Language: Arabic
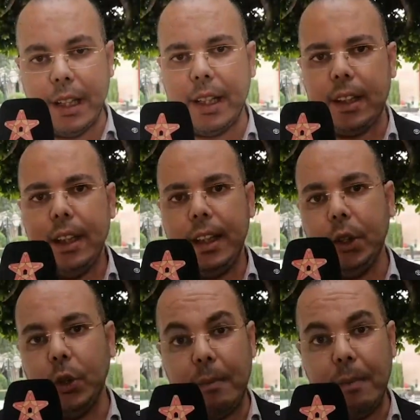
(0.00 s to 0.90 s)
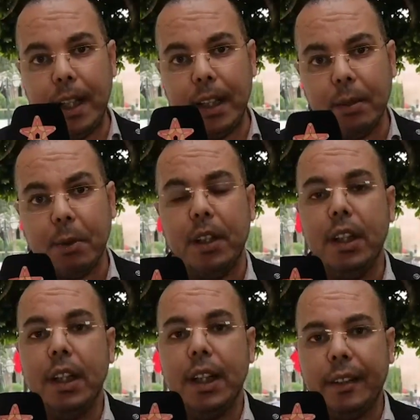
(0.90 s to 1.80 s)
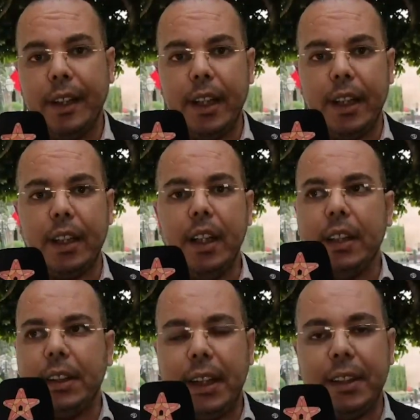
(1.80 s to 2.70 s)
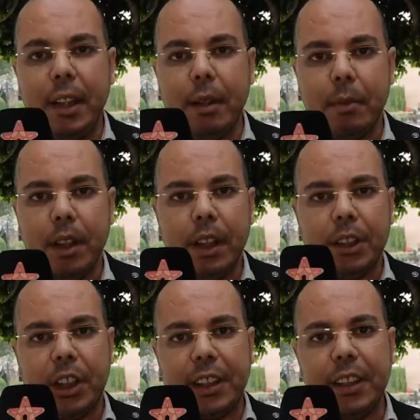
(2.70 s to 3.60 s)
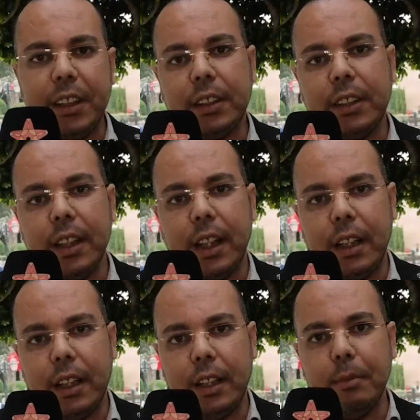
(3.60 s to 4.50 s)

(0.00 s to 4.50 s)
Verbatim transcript: لنا نحن كمغاربه كذلك تقديم الشخصيات آه،